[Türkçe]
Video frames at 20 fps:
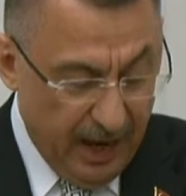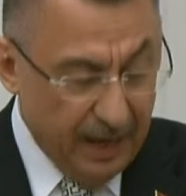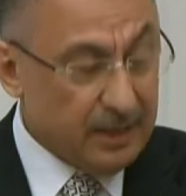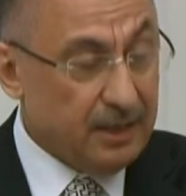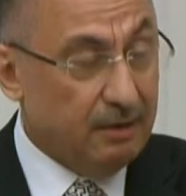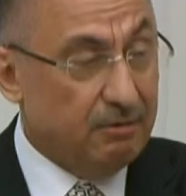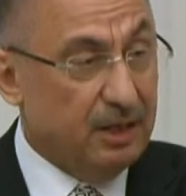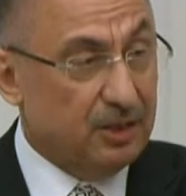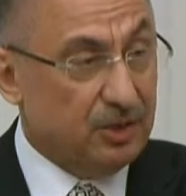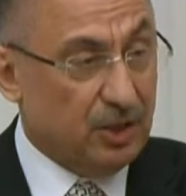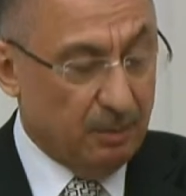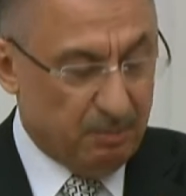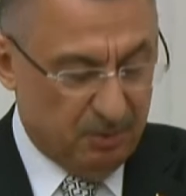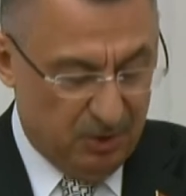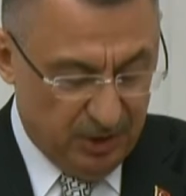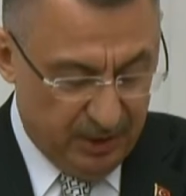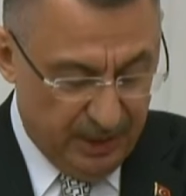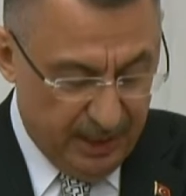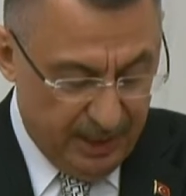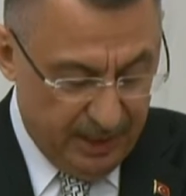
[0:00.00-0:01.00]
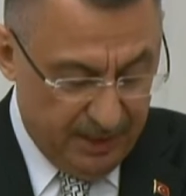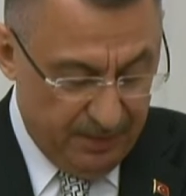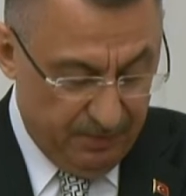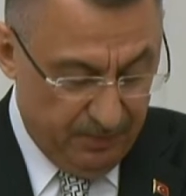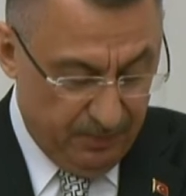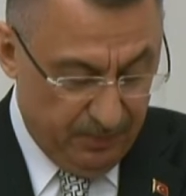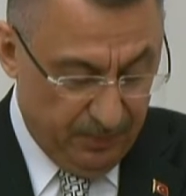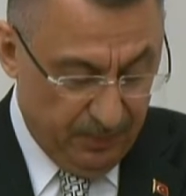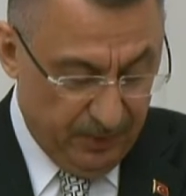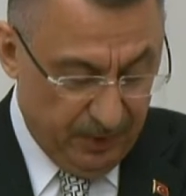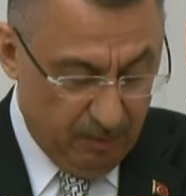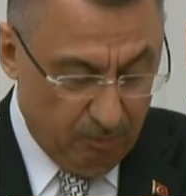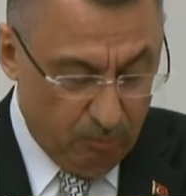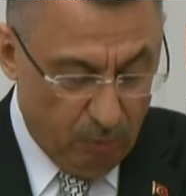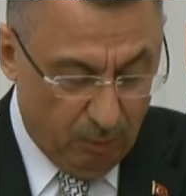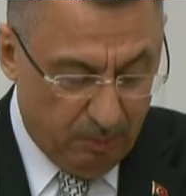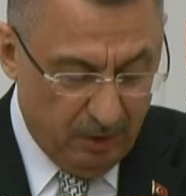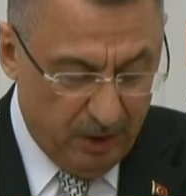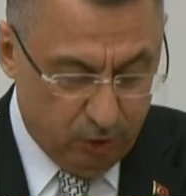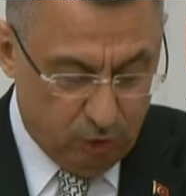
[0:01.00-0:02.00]
e-devlet kapısına
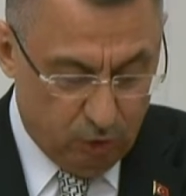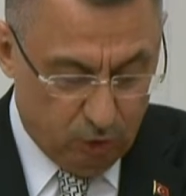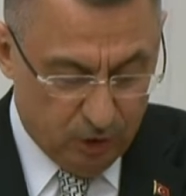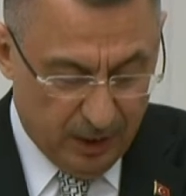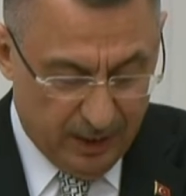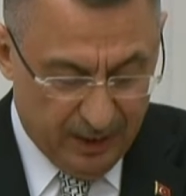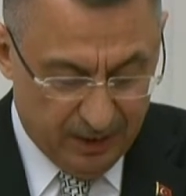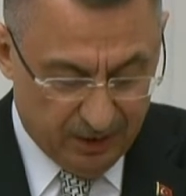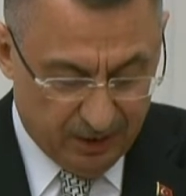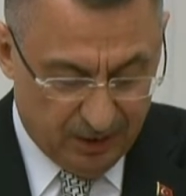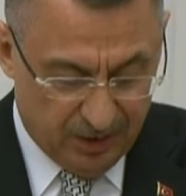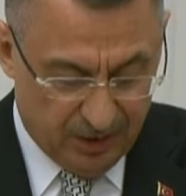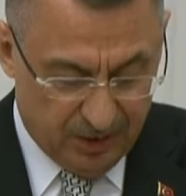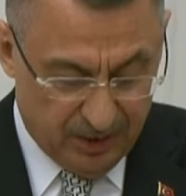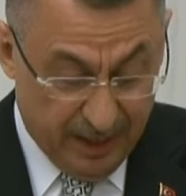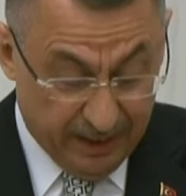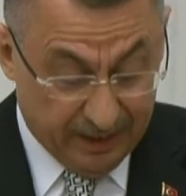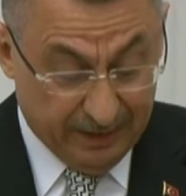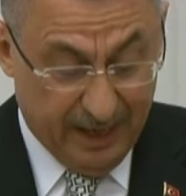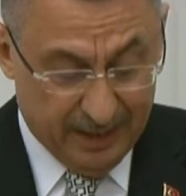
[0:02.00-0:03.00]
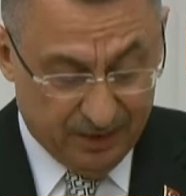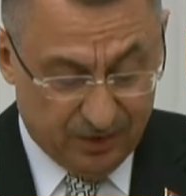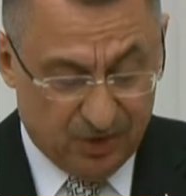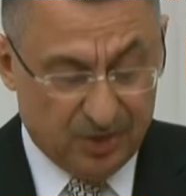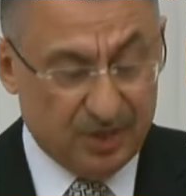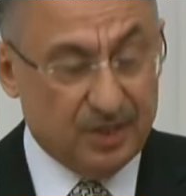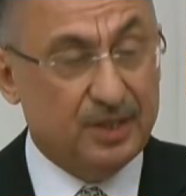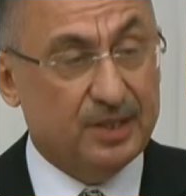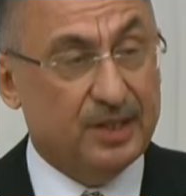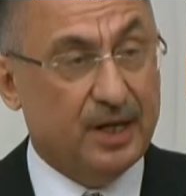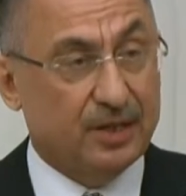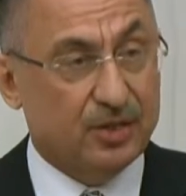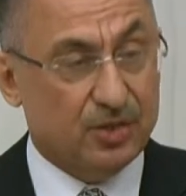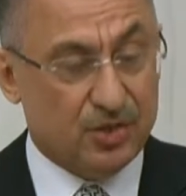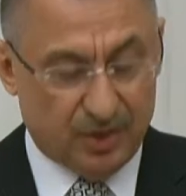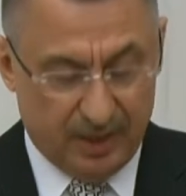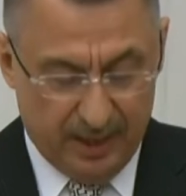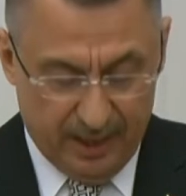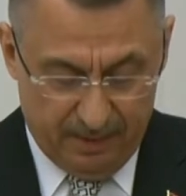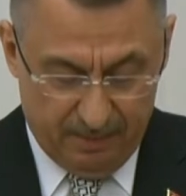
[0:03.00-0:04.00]
mobil cüzdan eklentisinin
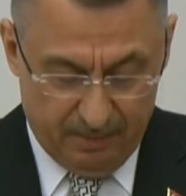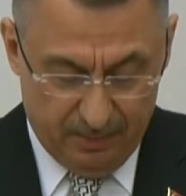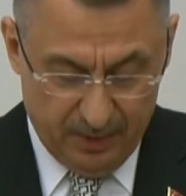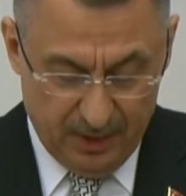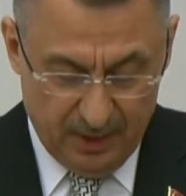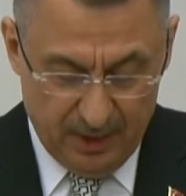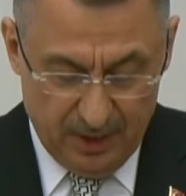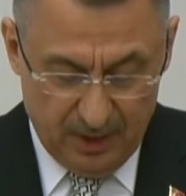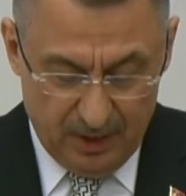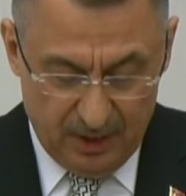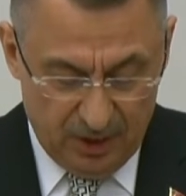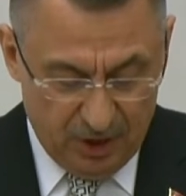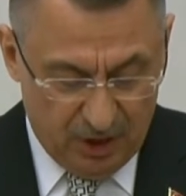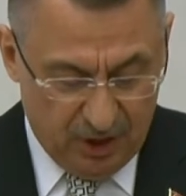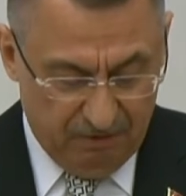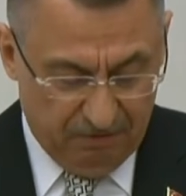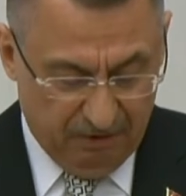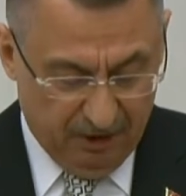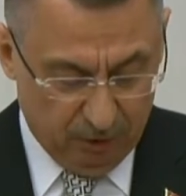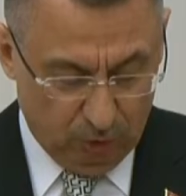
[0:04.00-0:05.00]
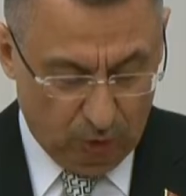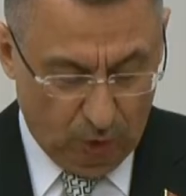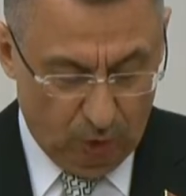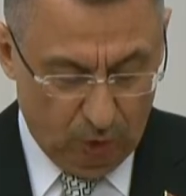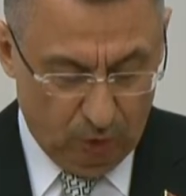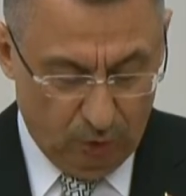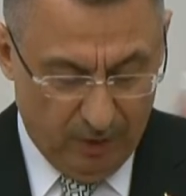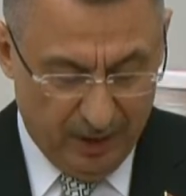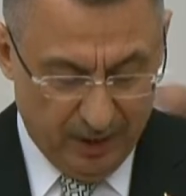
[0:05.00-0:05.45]
yanı sıra iki faktörlü